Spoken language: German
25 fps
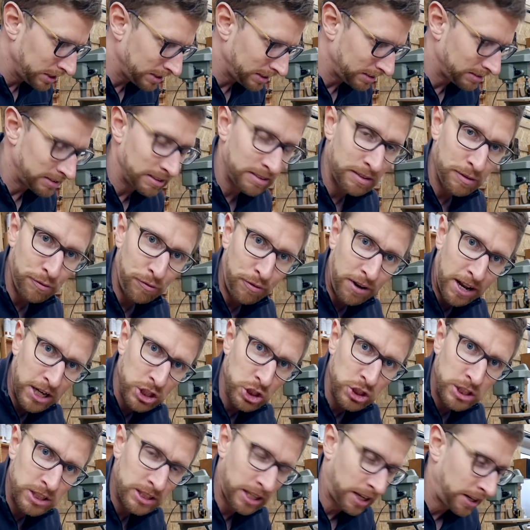dass diese
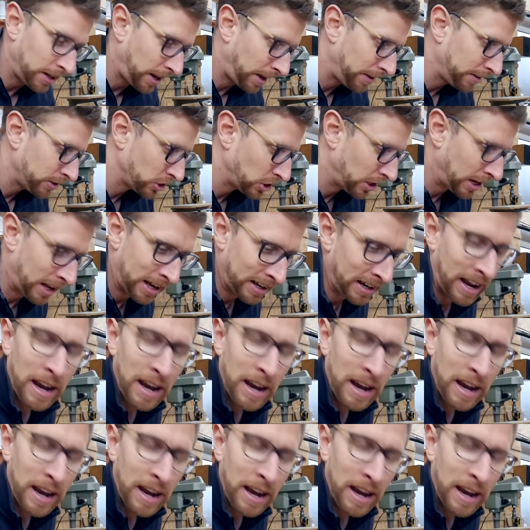Flaschen nicht aneinander schlagen,